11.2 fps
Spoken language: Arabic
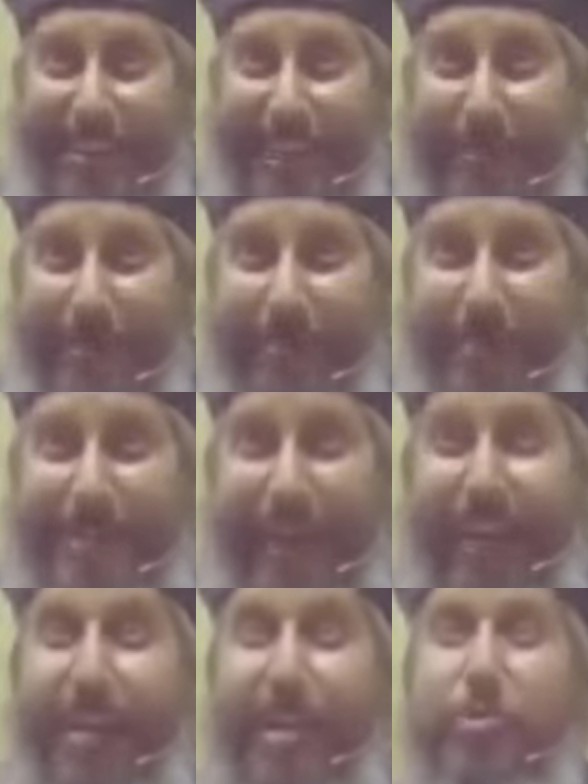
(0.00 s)
صاحب المزرعة
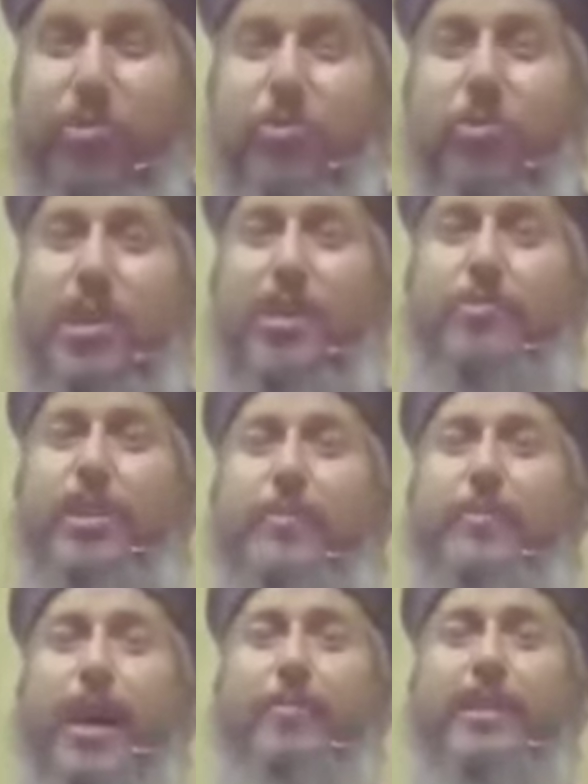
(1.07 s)
ويقول لي يا ابونا
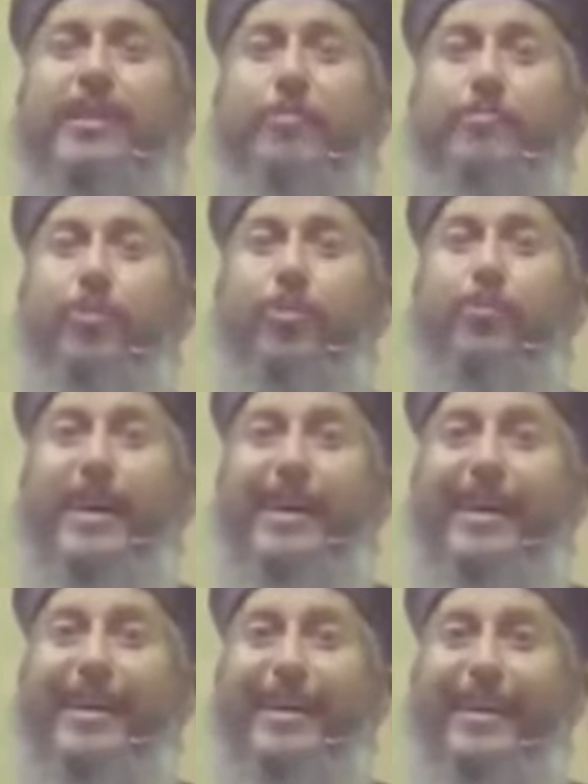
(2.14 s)
بعمل سبوبة
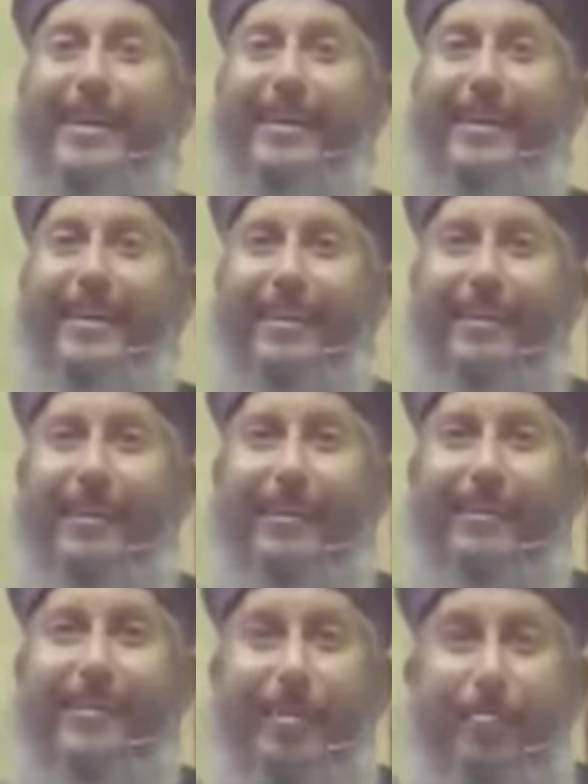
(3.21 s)

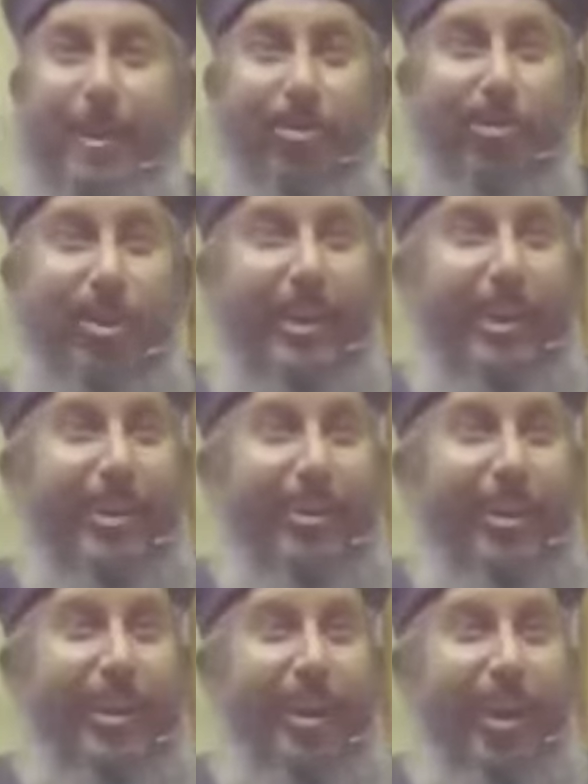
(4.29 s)
سمى
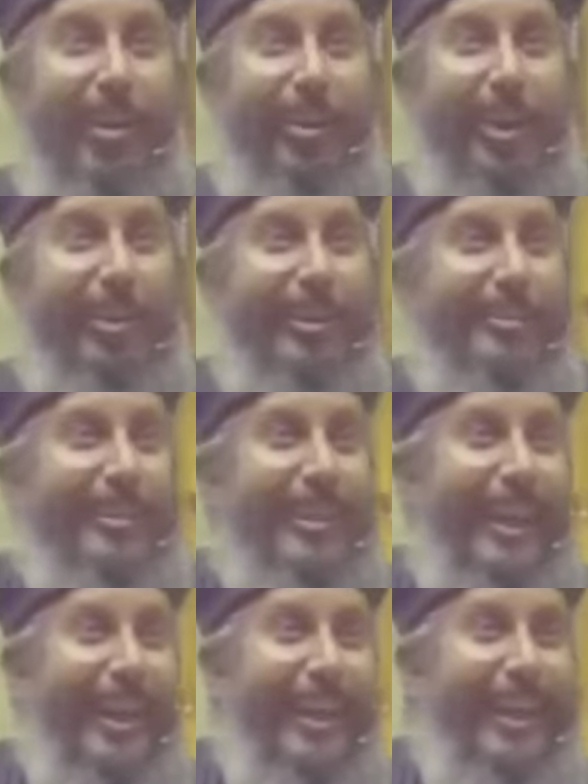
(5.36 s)
خطية
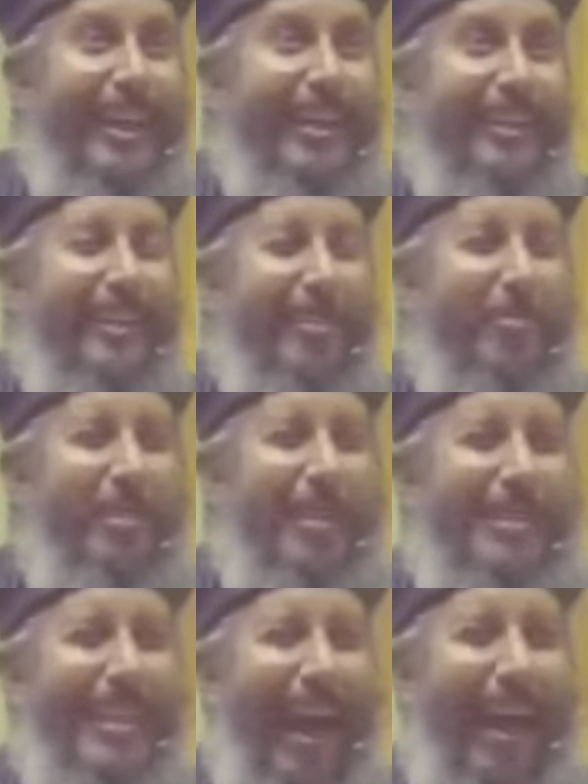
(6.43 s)
السرقة ايه
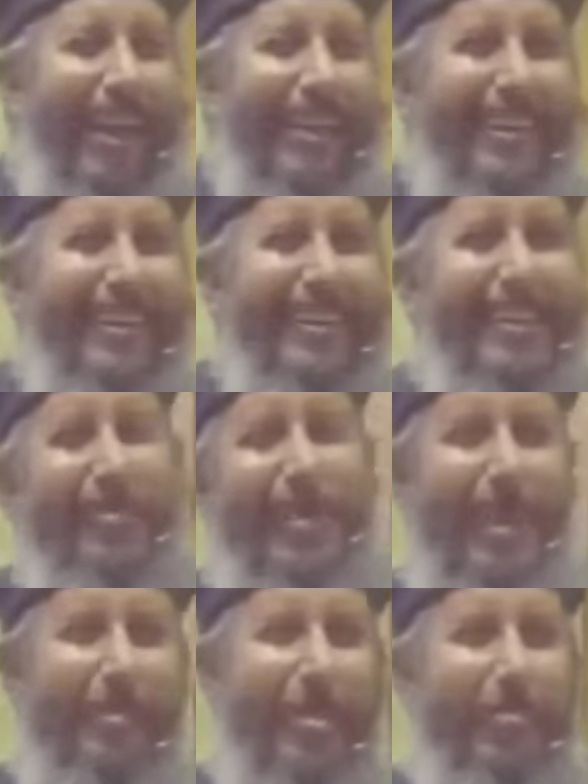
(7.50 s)
مصلحة
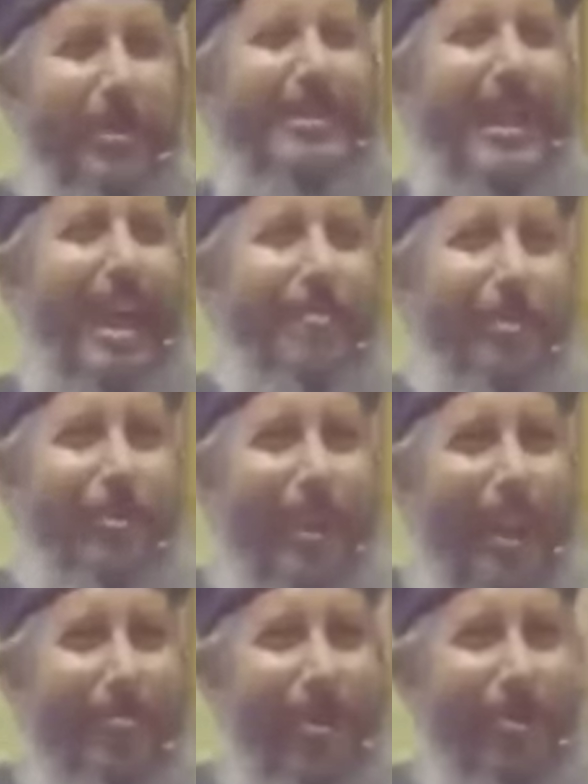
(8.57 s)
بنعمل مصلحة من ورا
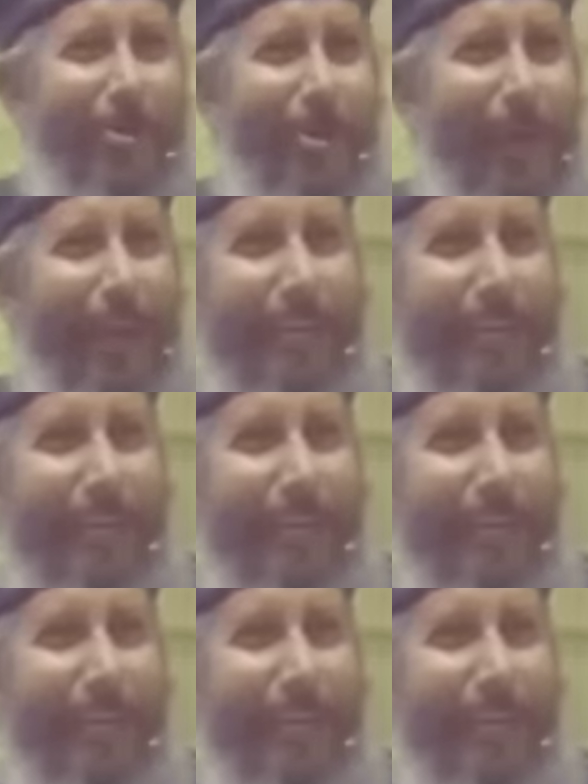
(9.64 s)
الموضوع